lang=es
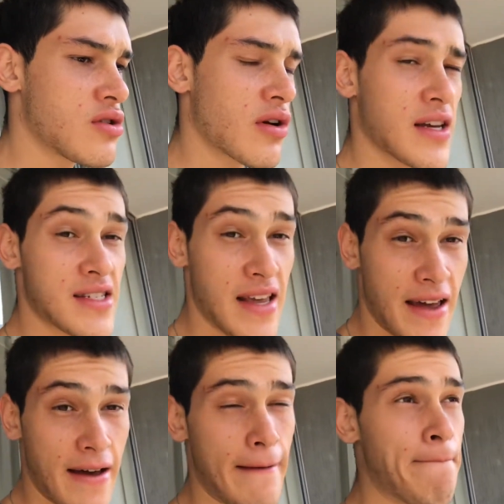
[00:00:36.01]
lo que
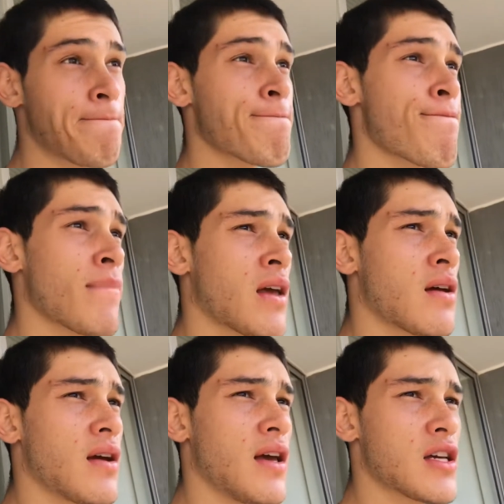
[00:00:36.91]
sea.
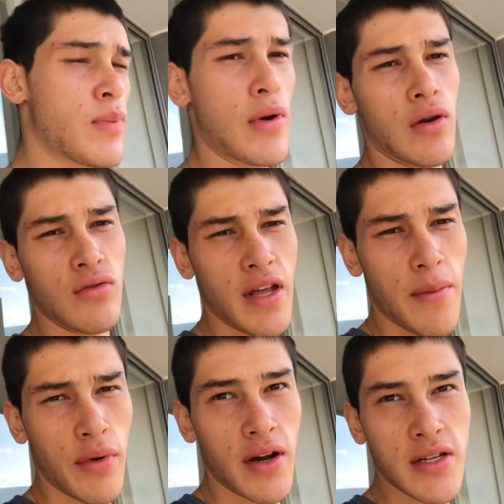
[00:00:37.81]
Y espero algún día
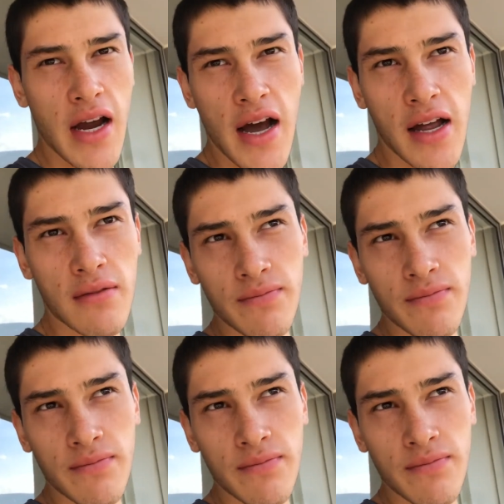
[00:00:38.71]
poder llegar